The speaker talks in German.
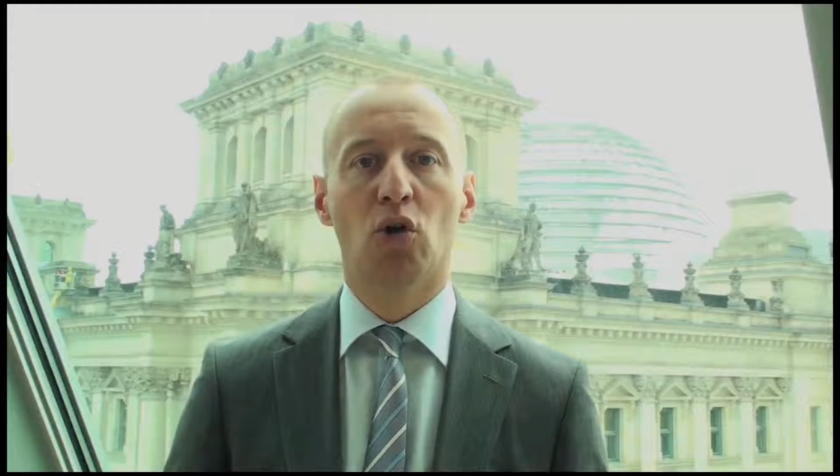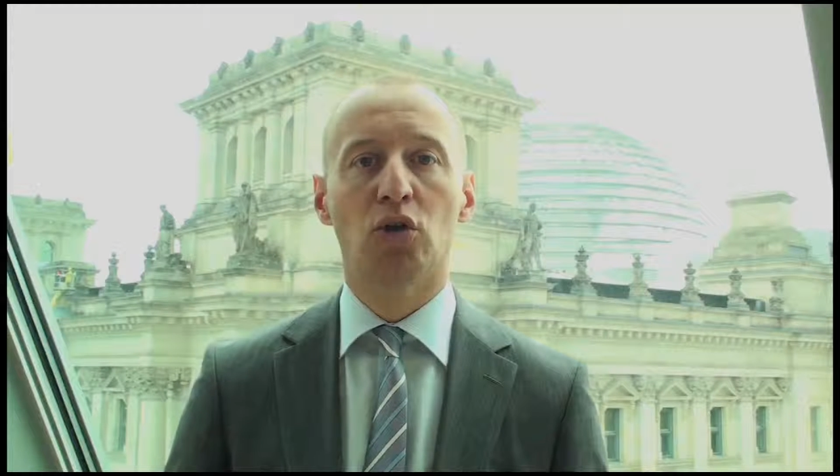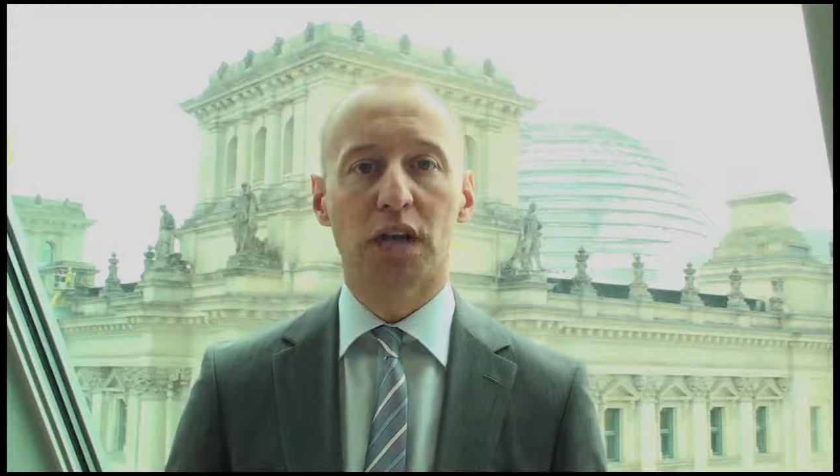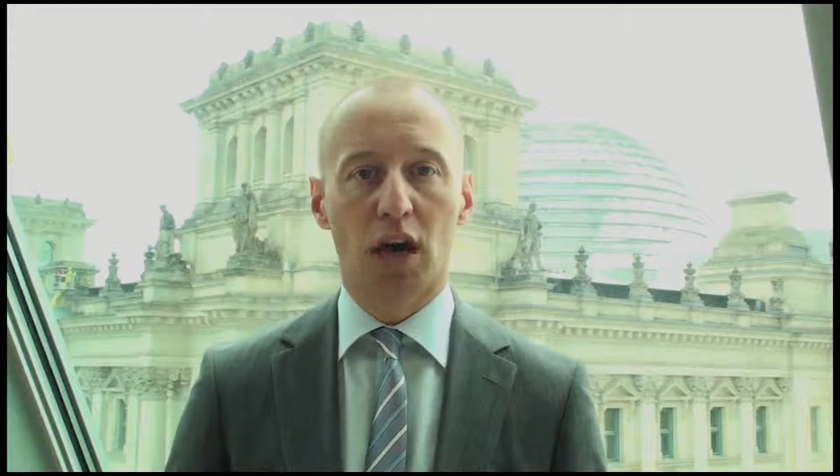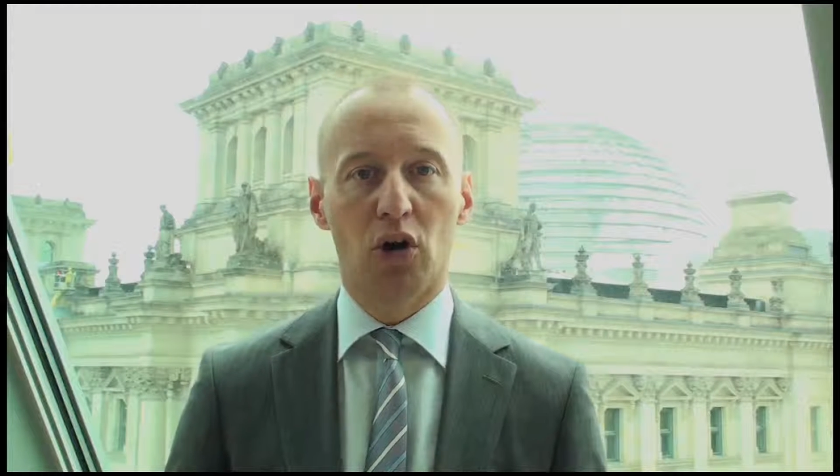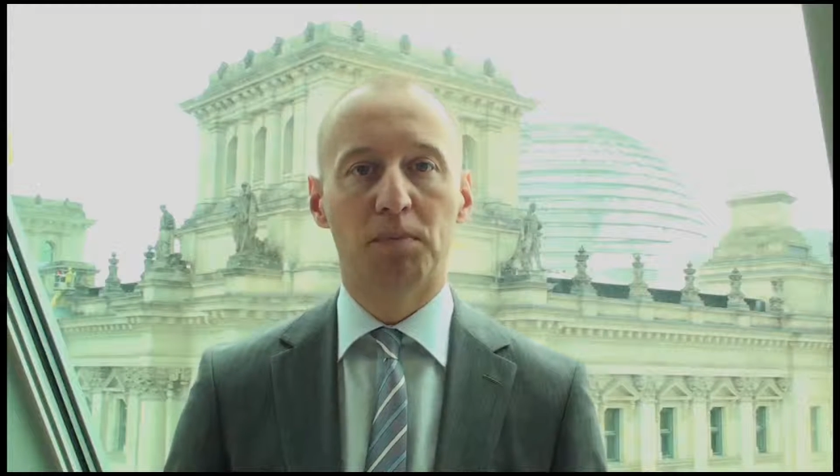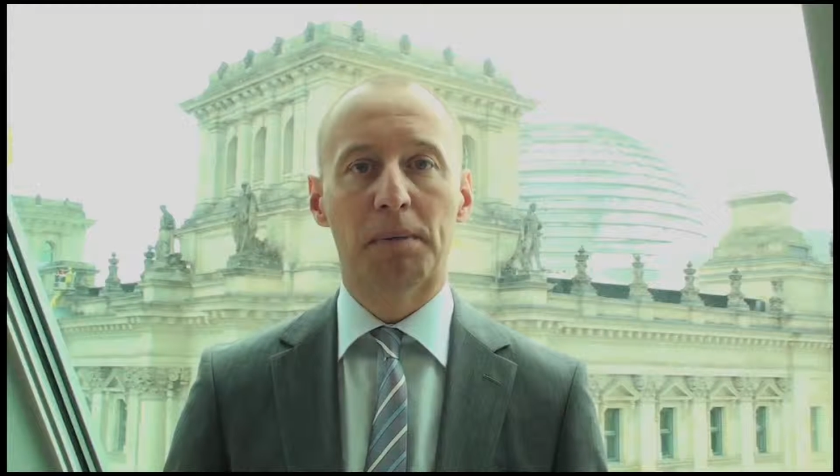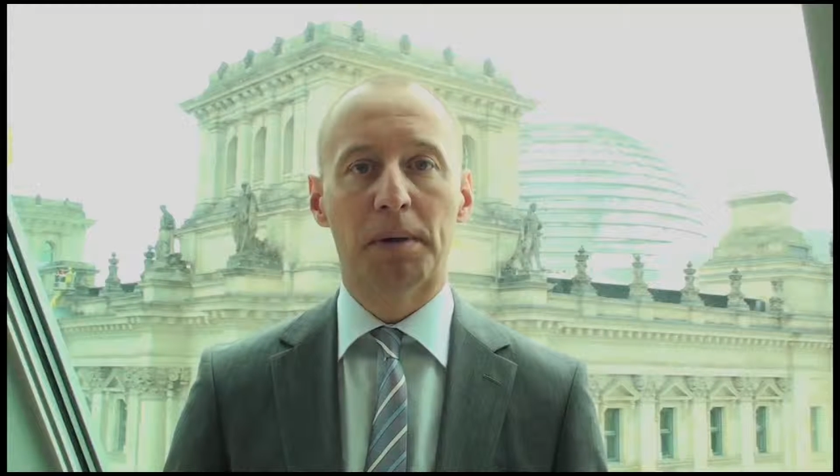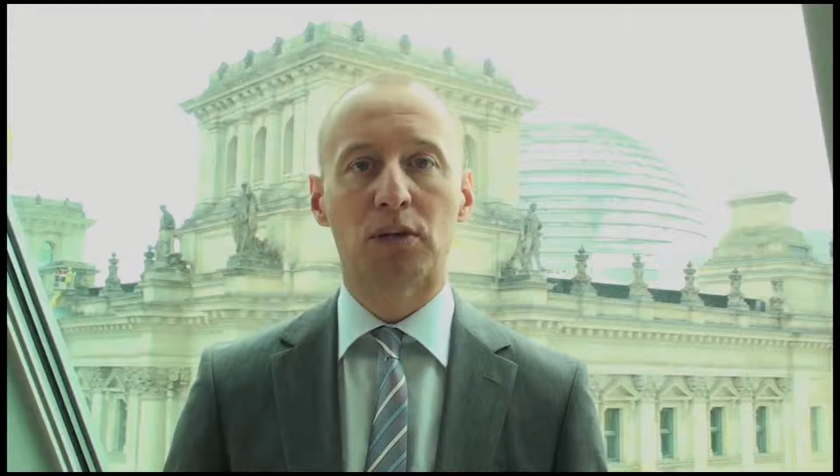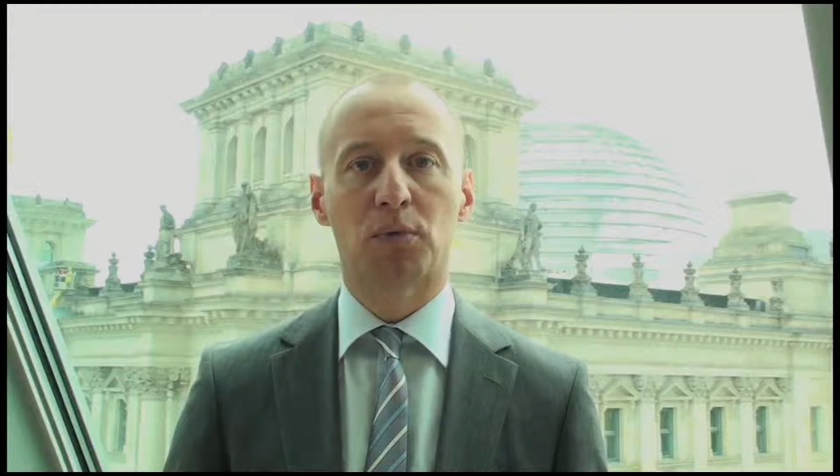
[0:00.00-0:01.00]
und auch
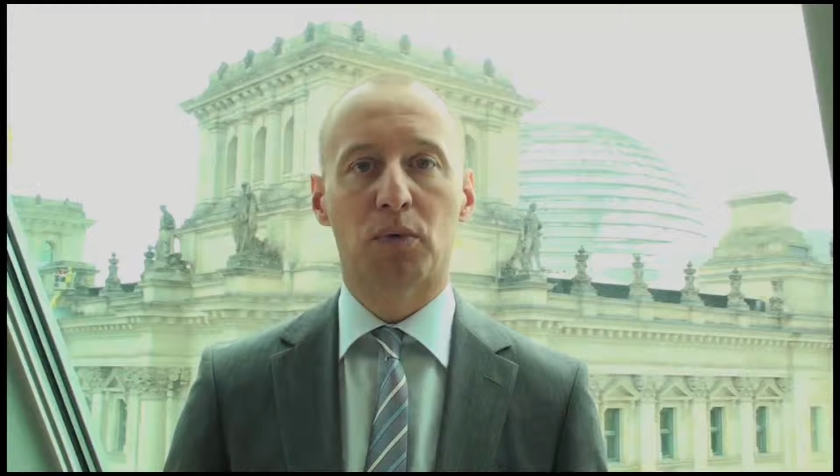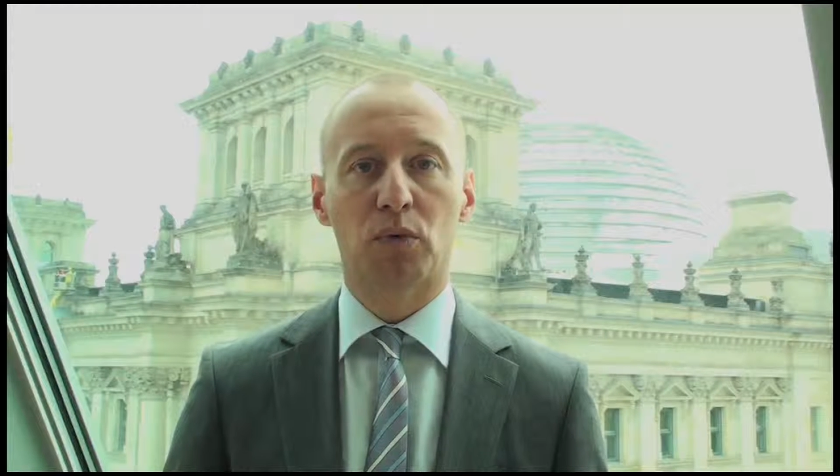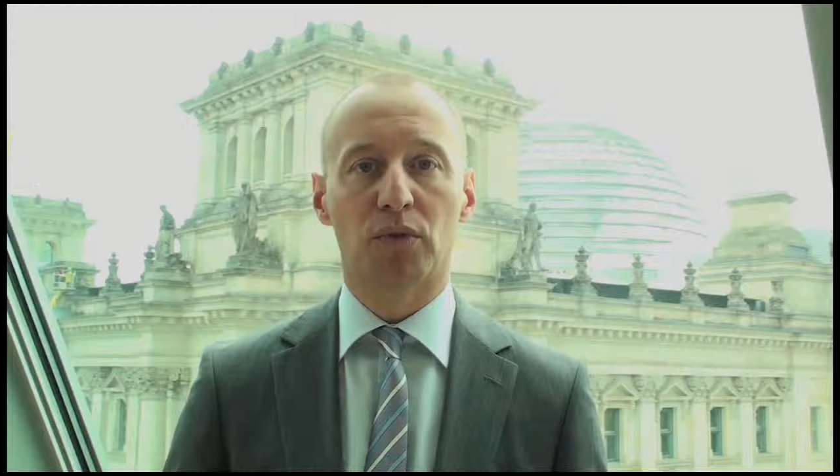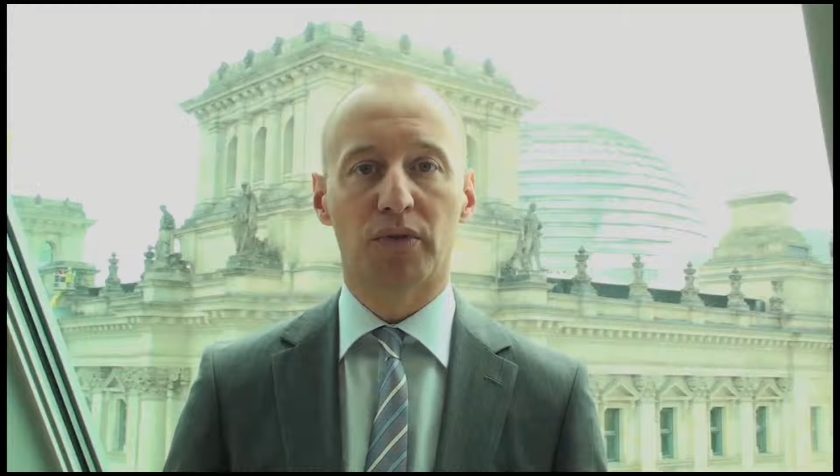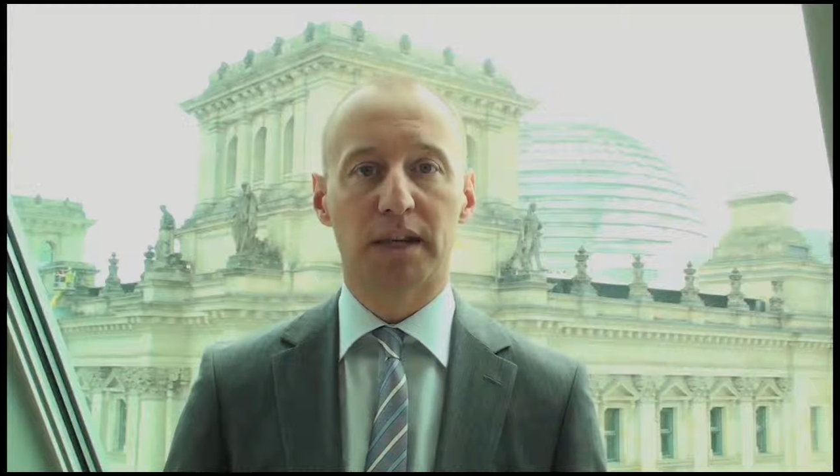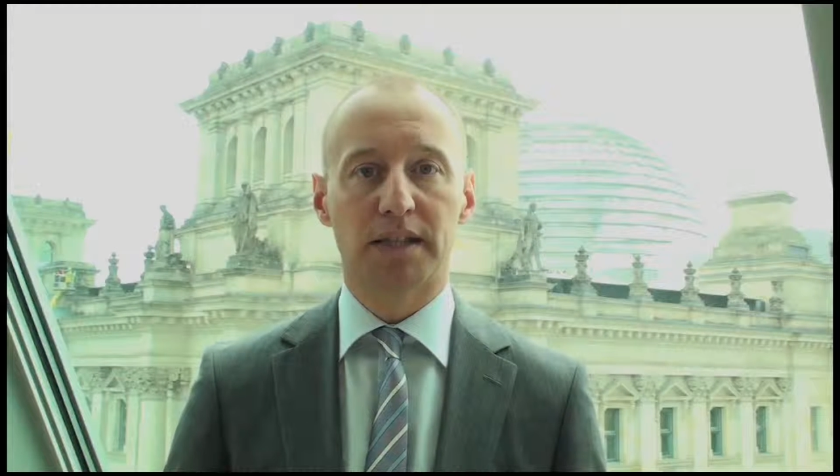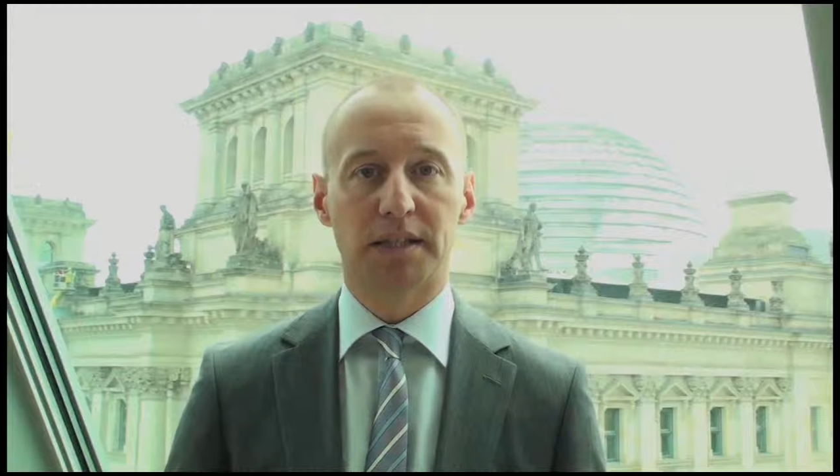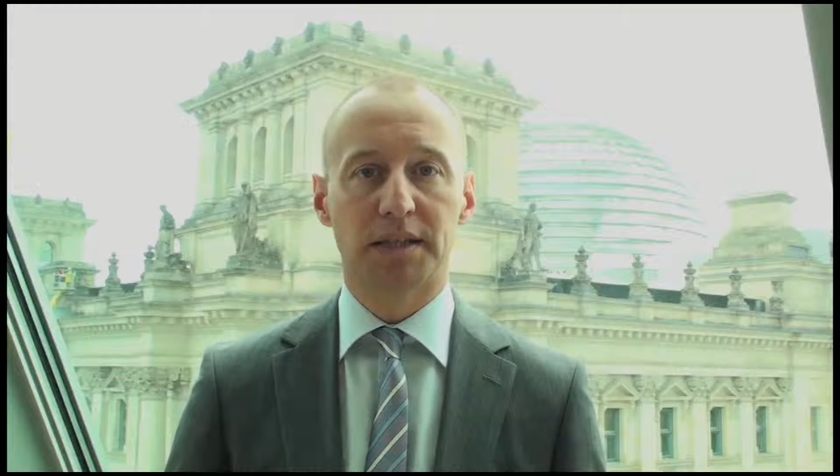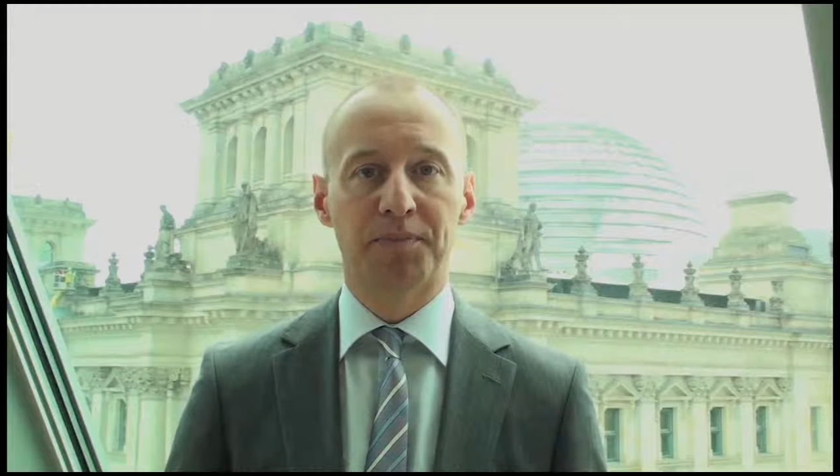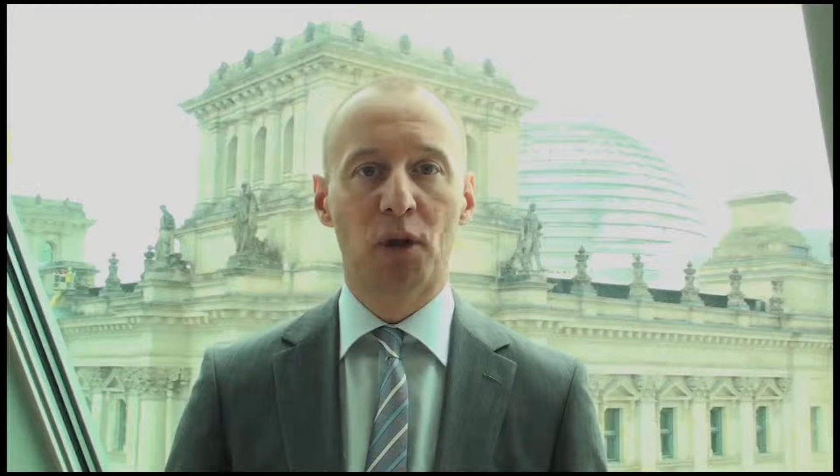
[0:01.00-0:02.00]
beim
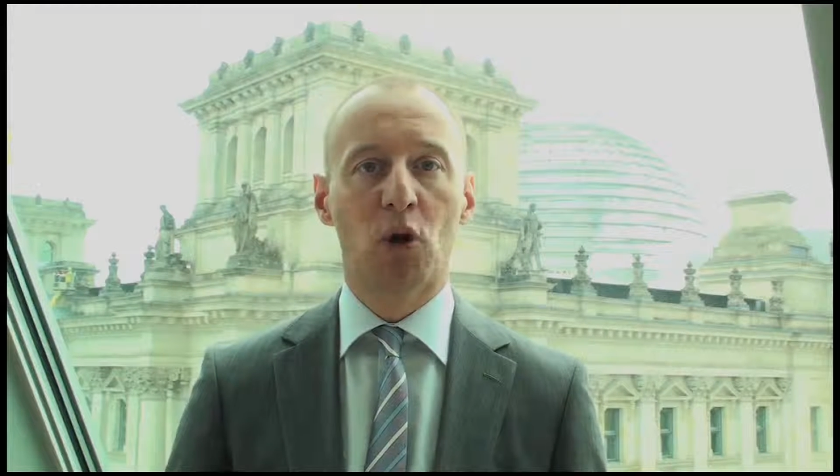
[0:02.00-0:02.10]
Adoptionsrecht.